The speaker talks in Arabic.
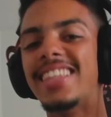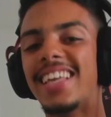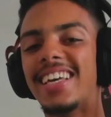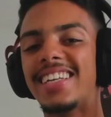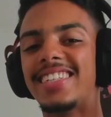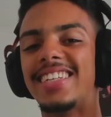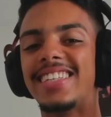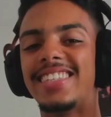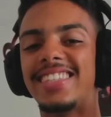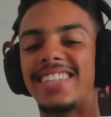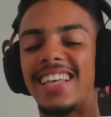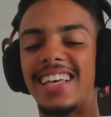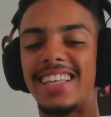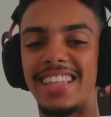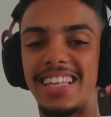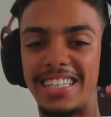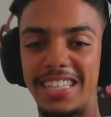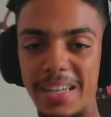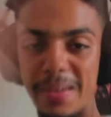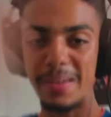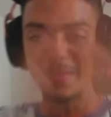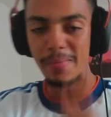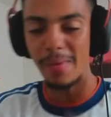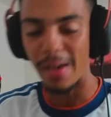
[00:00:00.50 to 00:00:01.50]
سادتي
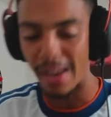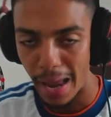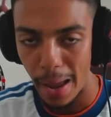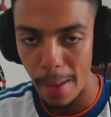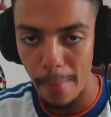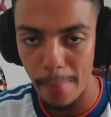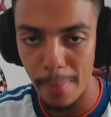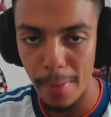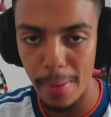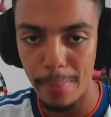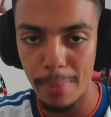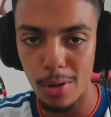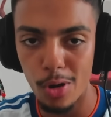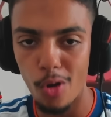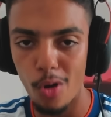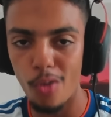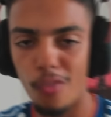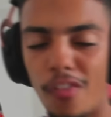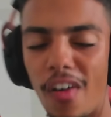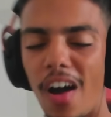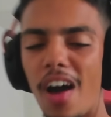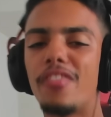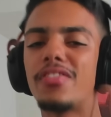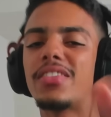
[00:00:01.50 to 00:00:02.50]
سادتي مرحبا بكم
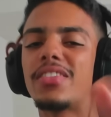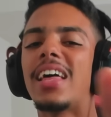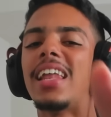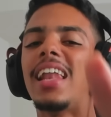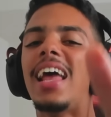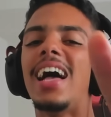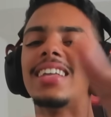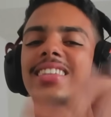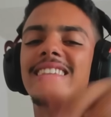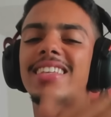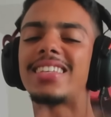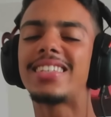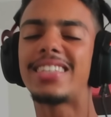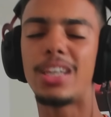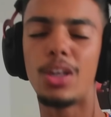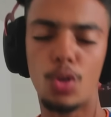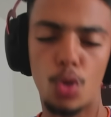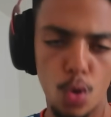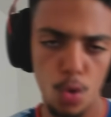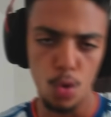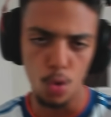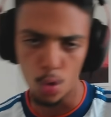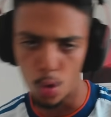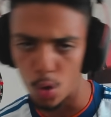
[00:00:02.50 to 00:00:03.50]
في افضل حدث
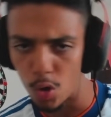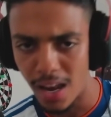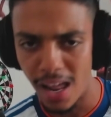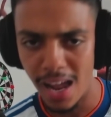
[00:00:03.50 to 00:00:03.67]
كيكون كل